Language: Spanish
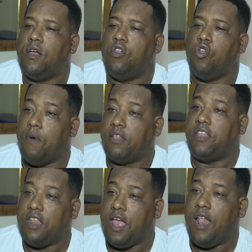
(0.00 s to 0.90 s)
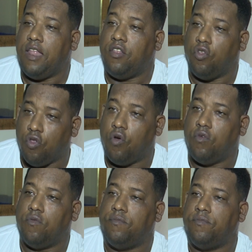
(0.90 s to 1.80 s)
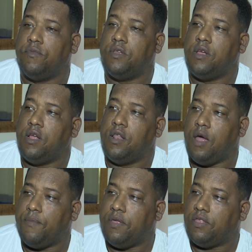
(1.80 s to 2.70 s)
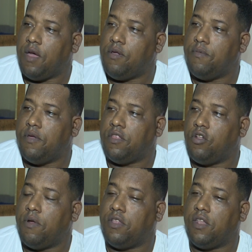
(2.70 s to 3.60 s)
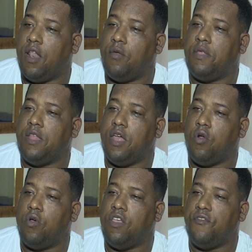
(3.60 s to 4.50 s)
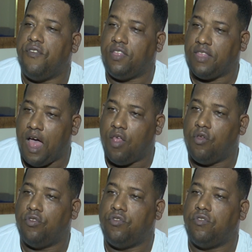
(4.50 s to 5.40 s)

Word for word: los materiales, o no, Lamentablemente los materiales vinieron infectados